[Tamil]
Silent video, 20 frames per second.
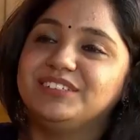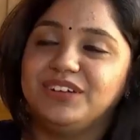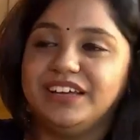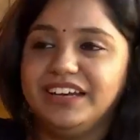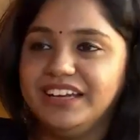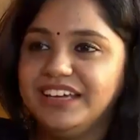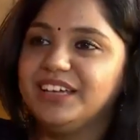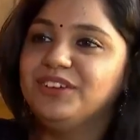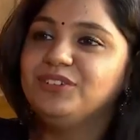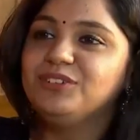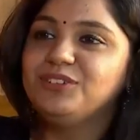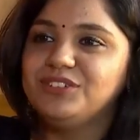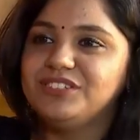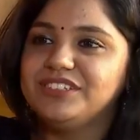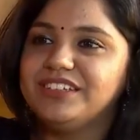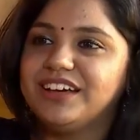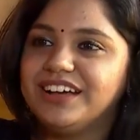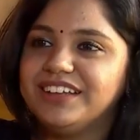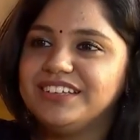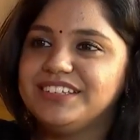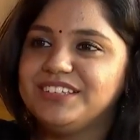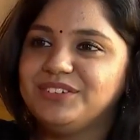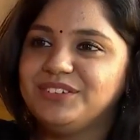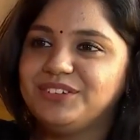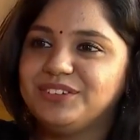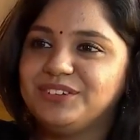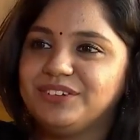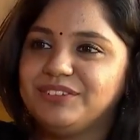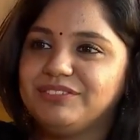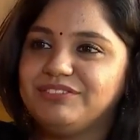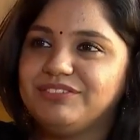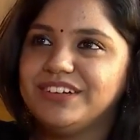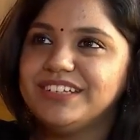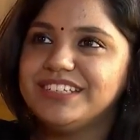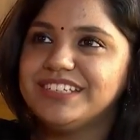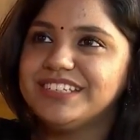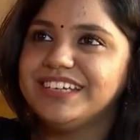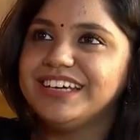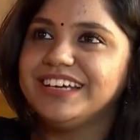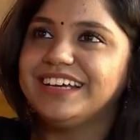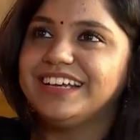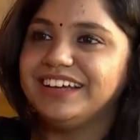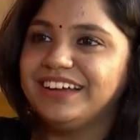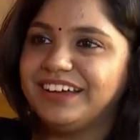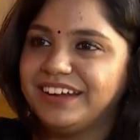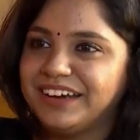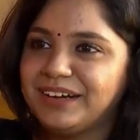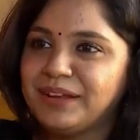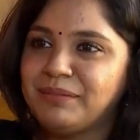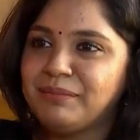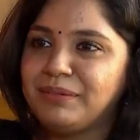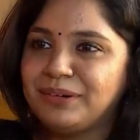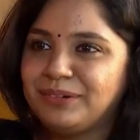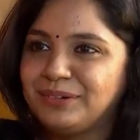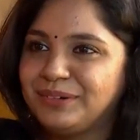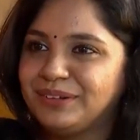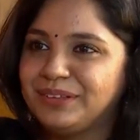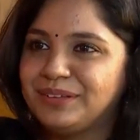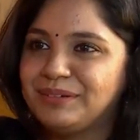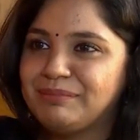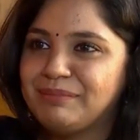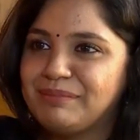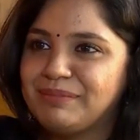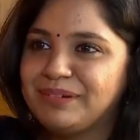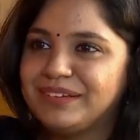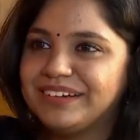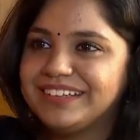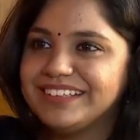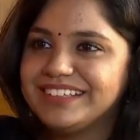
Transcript: எனக்கு இன்னும் கொஞ்சம் ஜாஸ்தி வேணும் ஃபர்ஸ்ட் டேக்லேயே கரெக்டாக பாடணும்னு எதிர்பார்ப்பாரு